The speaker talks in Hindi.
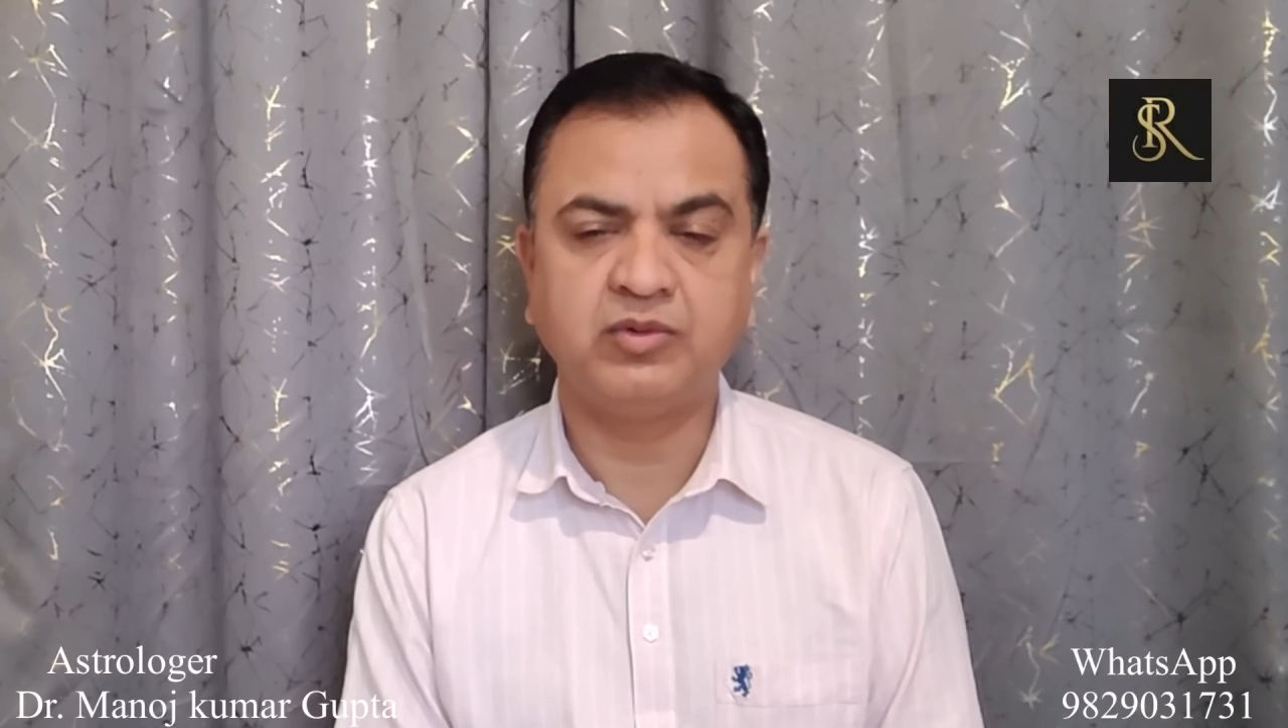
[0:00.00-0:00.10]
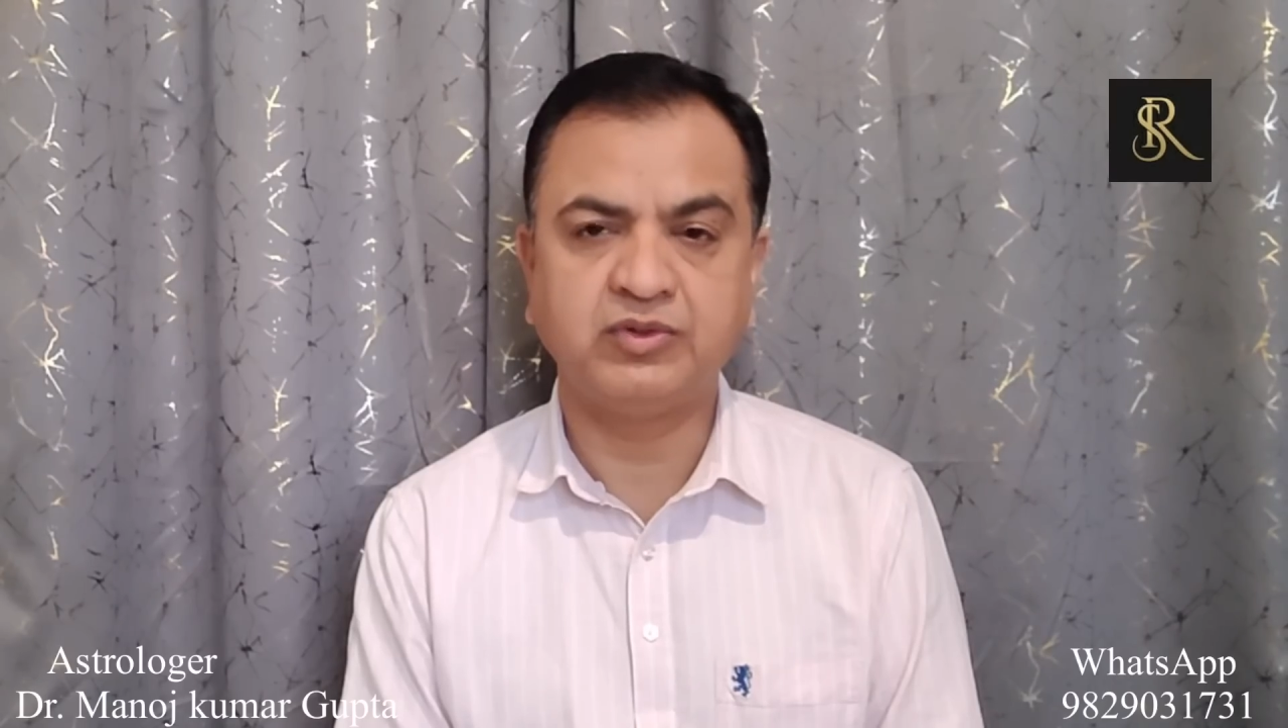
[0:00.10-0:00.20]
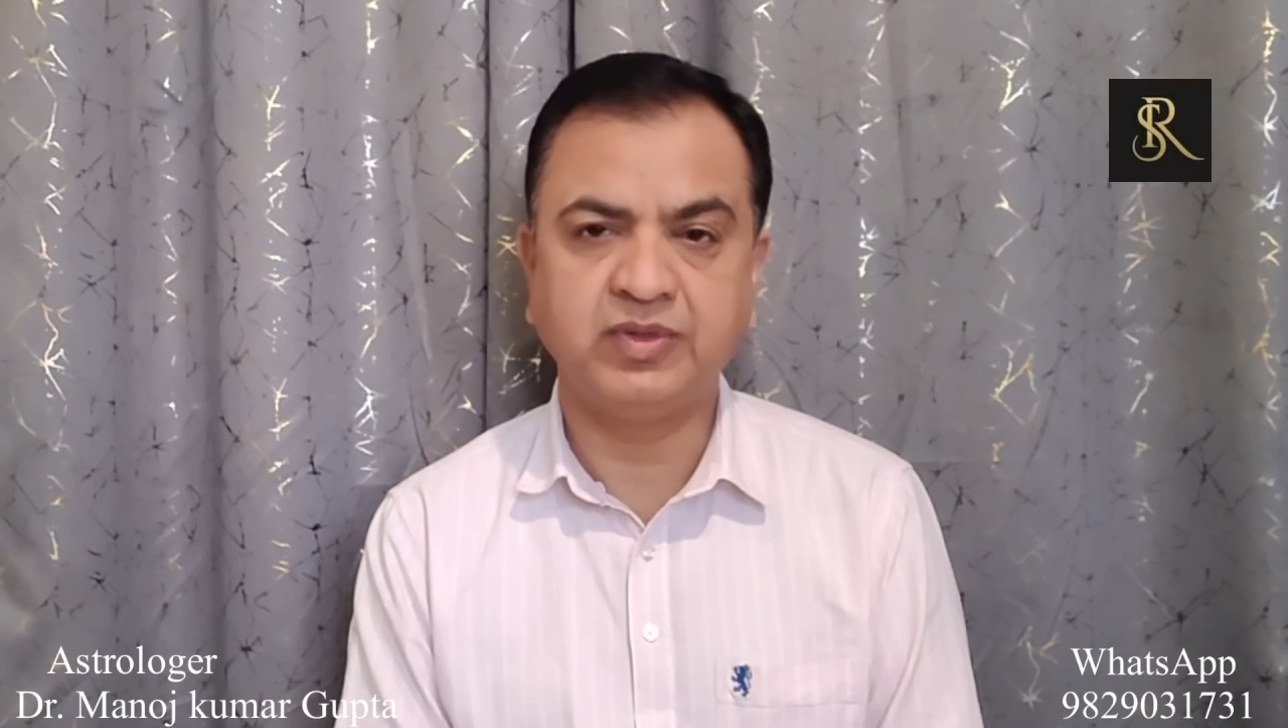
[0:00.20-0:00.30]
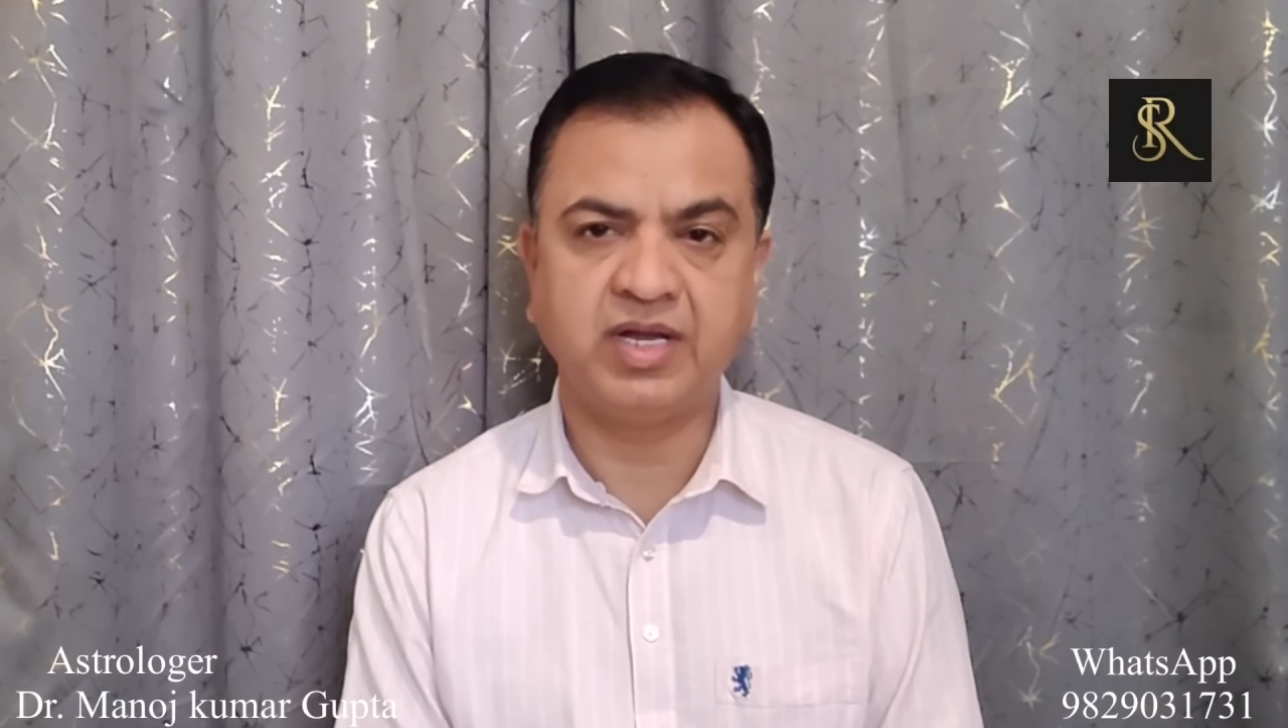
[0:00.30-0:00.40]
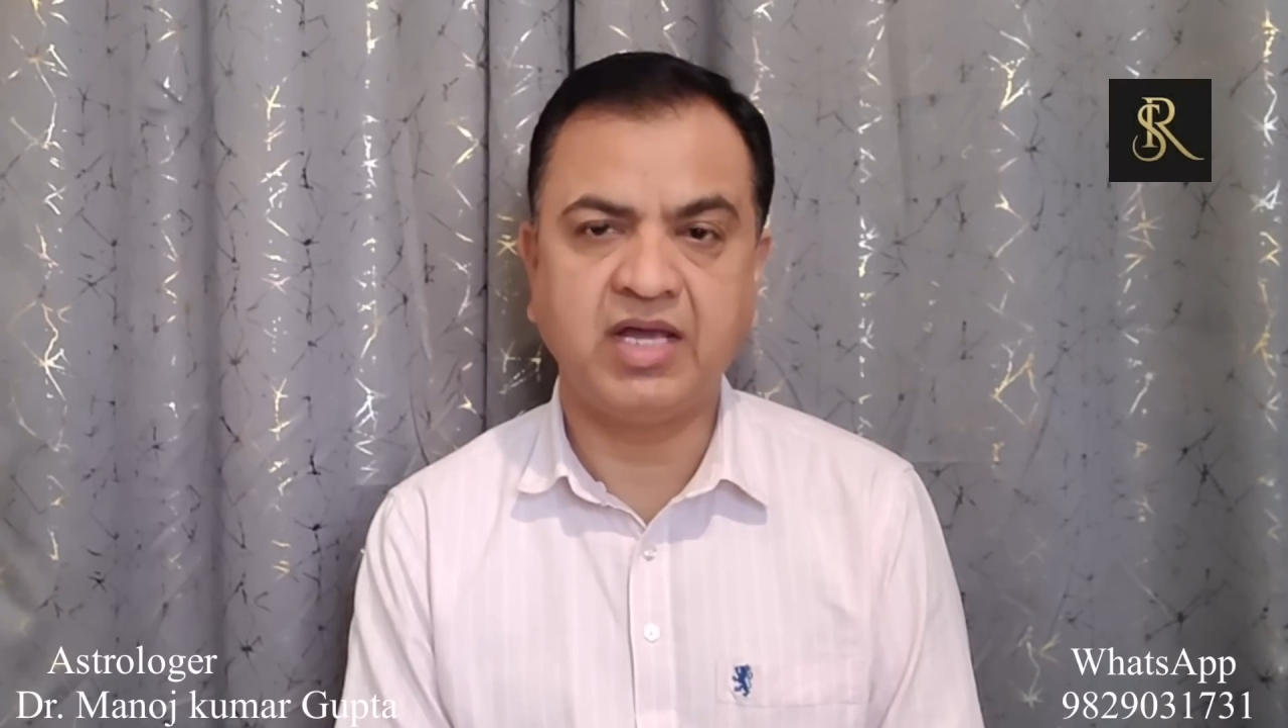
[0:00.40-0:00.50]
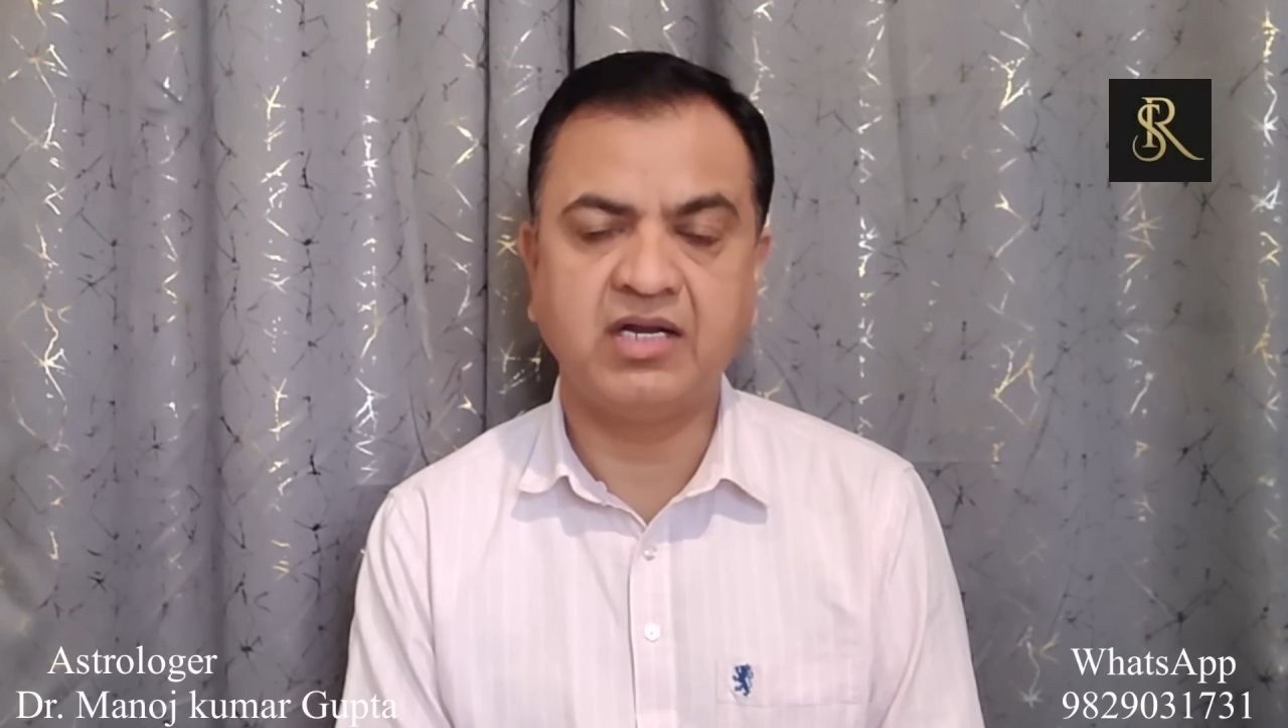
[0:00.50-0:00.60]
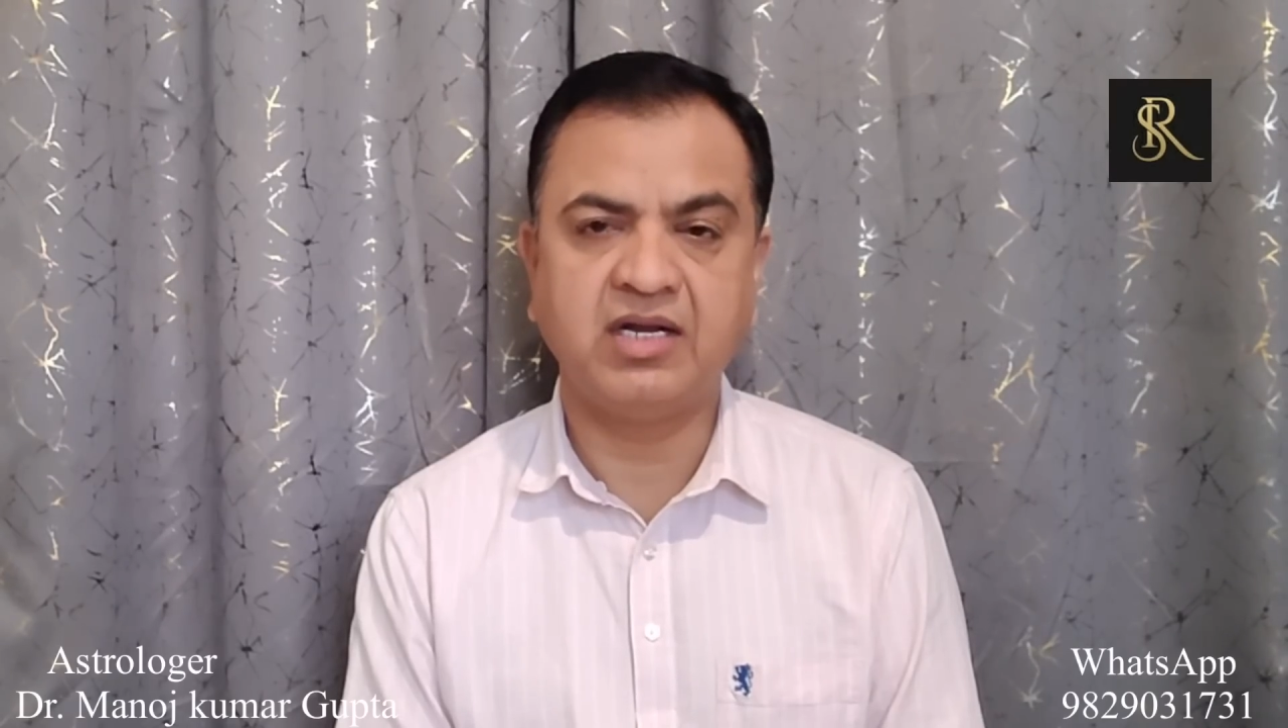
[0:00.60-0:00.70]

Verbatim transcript: को स्वीकार